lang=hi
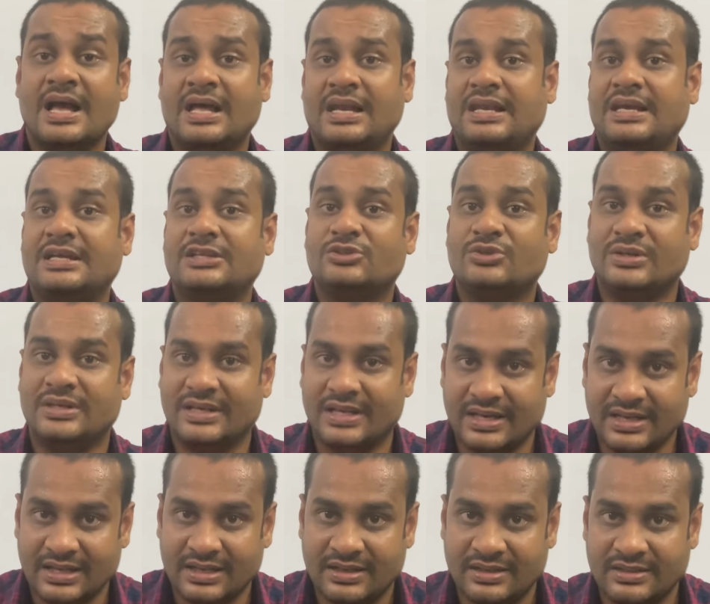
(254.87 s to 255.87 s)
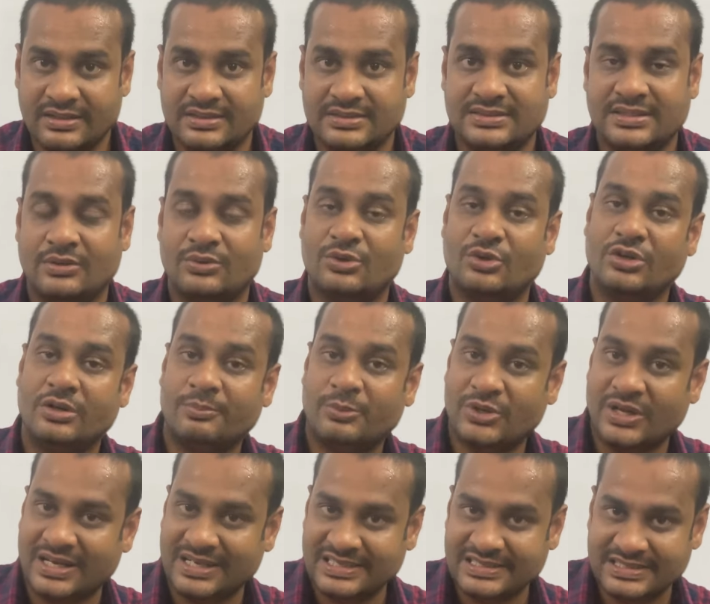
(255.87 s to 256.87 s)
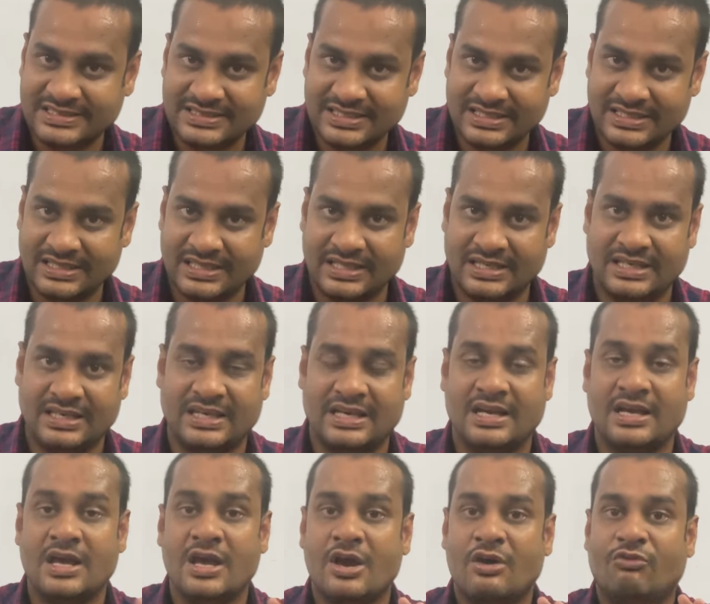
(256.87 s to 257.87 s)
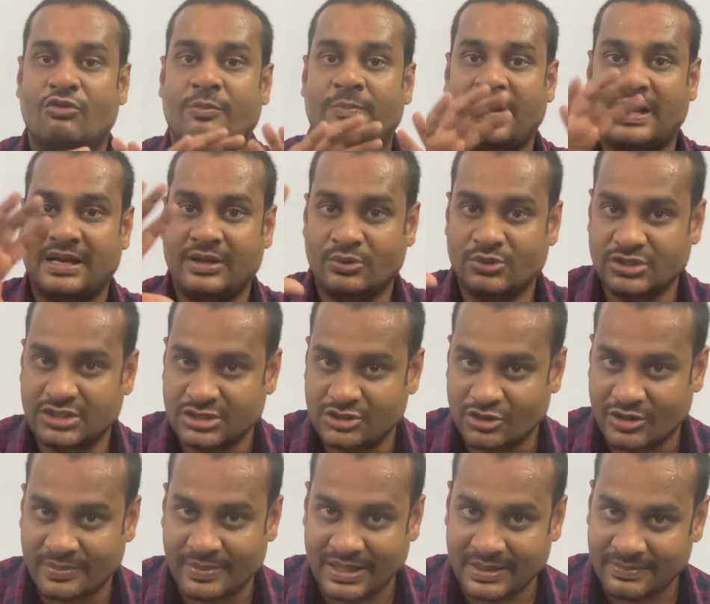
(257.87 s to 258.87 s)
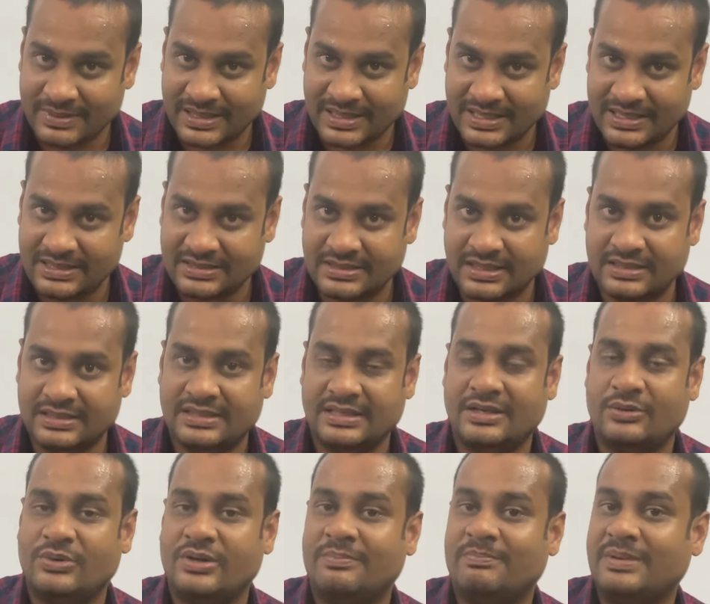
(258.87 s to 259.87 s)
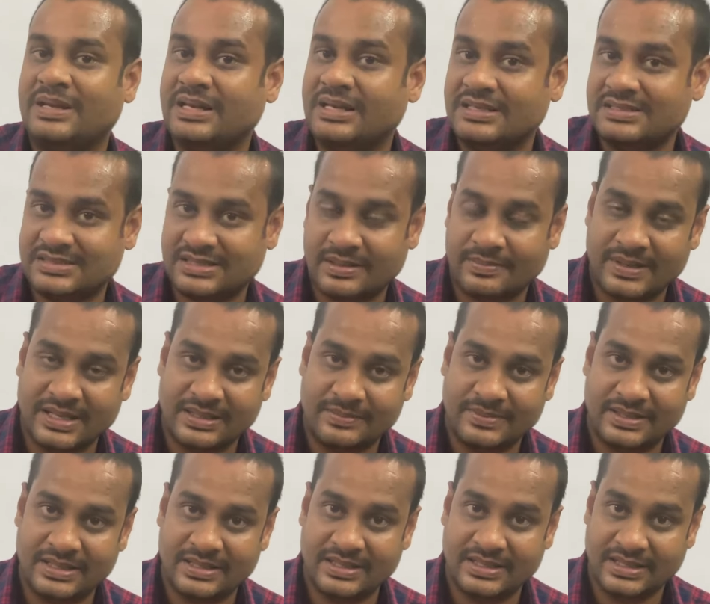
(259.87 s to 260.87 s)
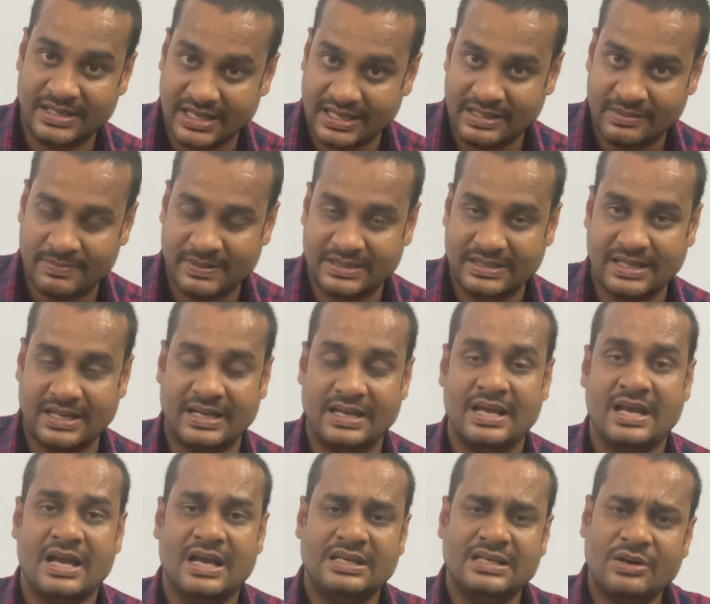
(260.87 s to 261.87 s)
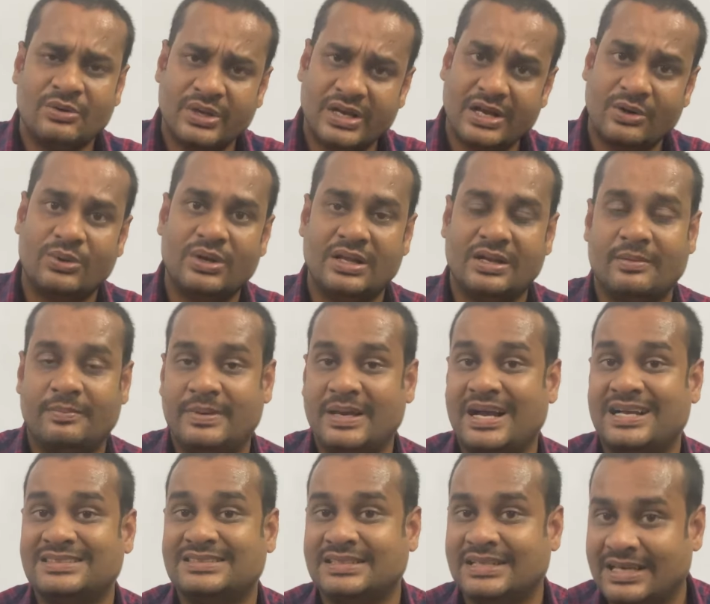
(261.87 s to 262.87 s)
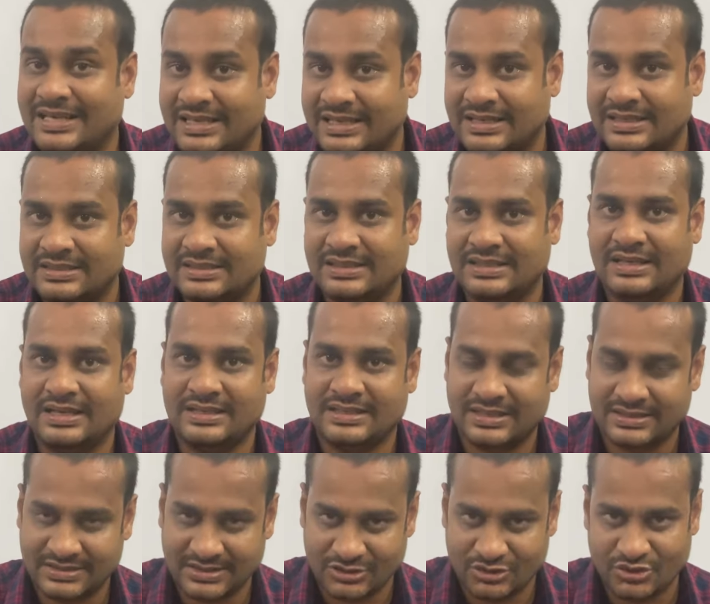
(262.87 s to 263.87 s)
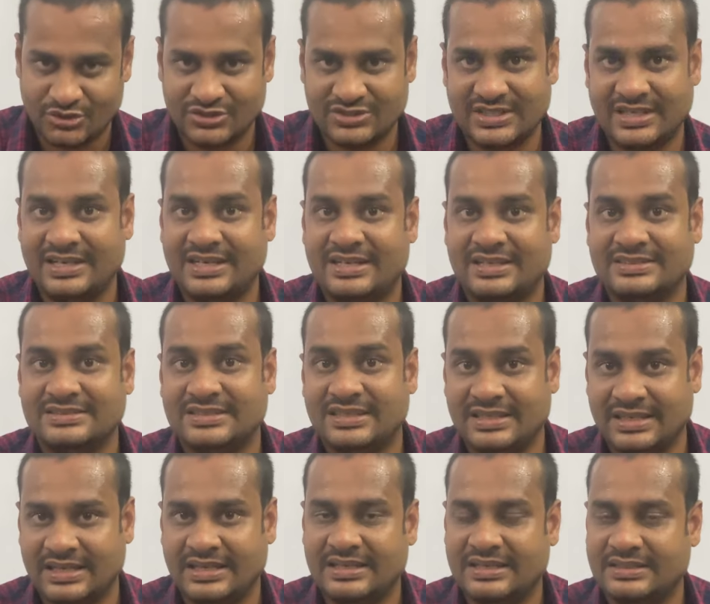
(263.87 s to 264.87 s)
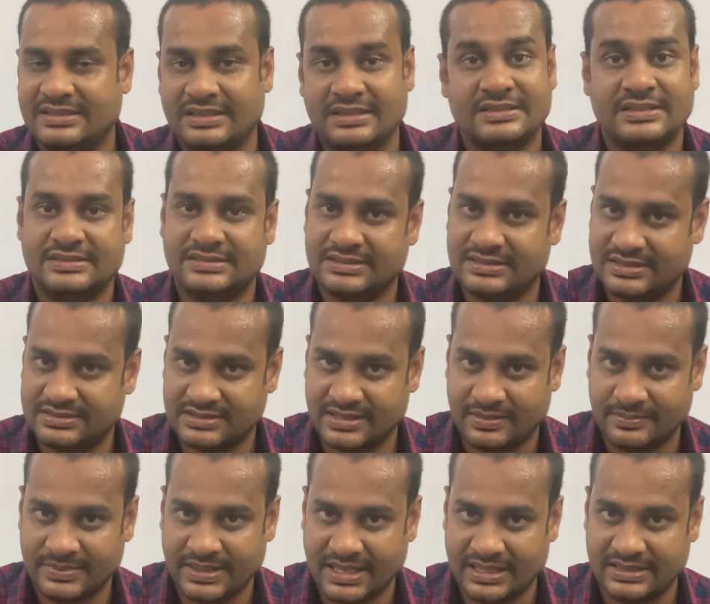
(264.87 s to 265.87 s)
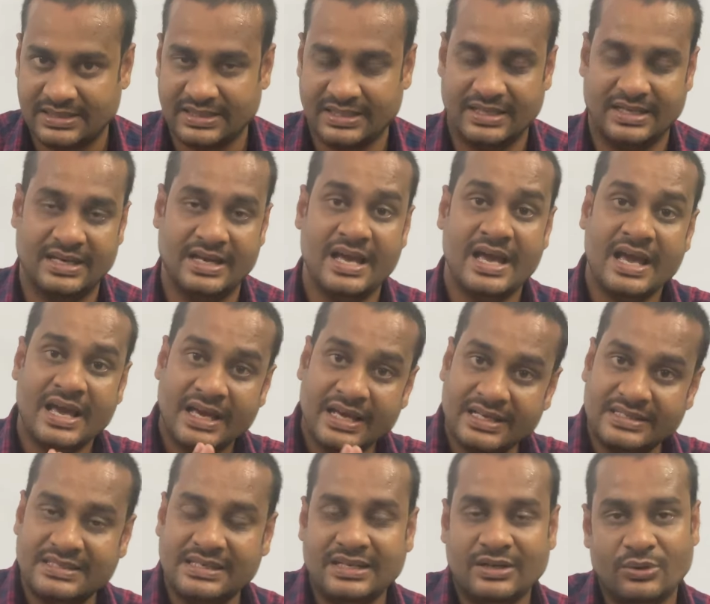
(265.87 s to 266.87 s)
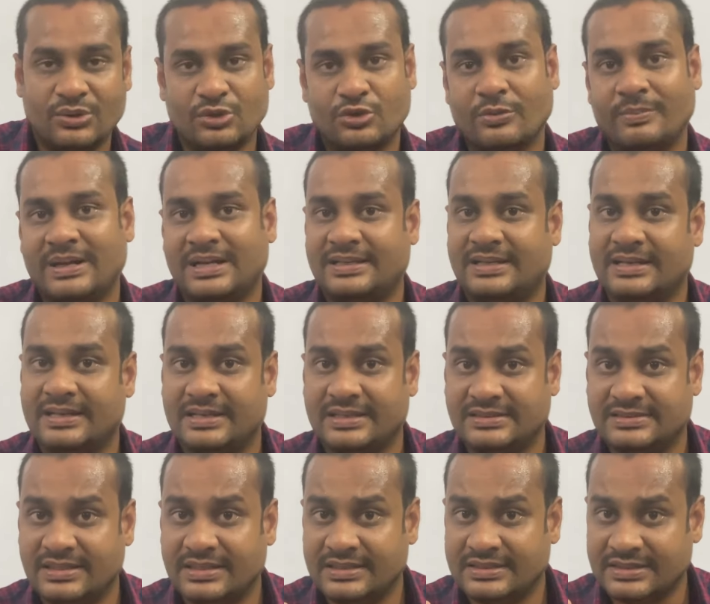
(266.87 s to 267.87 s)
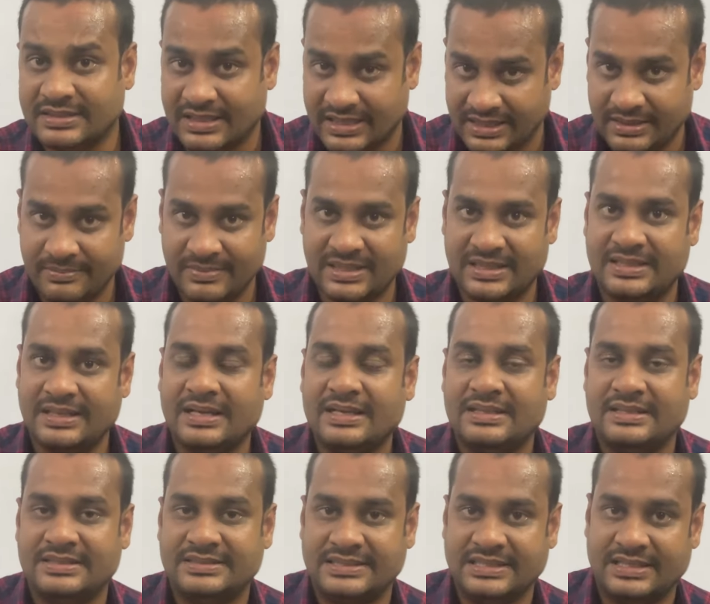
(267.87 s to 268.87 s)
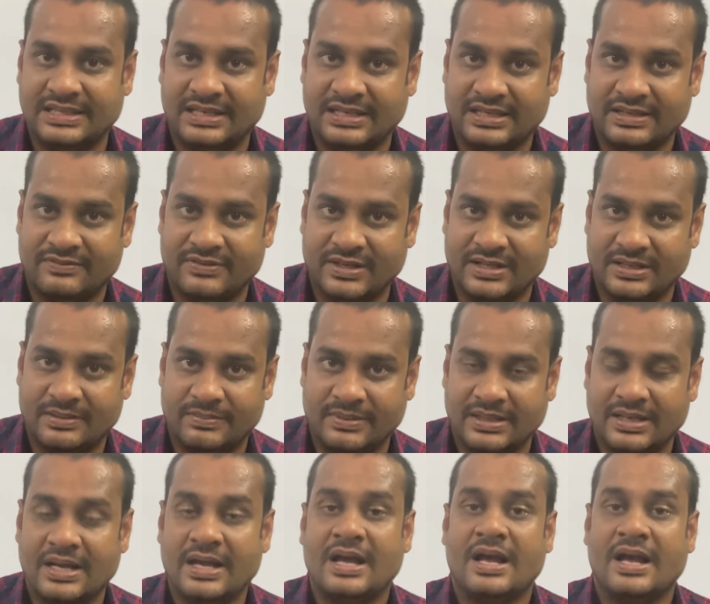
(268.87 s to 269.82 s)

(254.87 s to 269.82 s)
लेकिन जो नए लर्नर्स हैं उन्होंने पुरानी चीज़ें नहीं देखी है वो पहले उन चीज़ों के बारे में नहीं जानते हैं उन्हें प्ले के बारे में नहीं पता है या वो रेगुलर अभ्यास नहीं करते हैं या चीज़ों को सही ढंग से नहीं करते हैं जैसे जैसा हम कहते हैं इसलिए उनको बेटर रिजल्ट नहीं मिलते हैं हिंदी सीखने की फील्ड में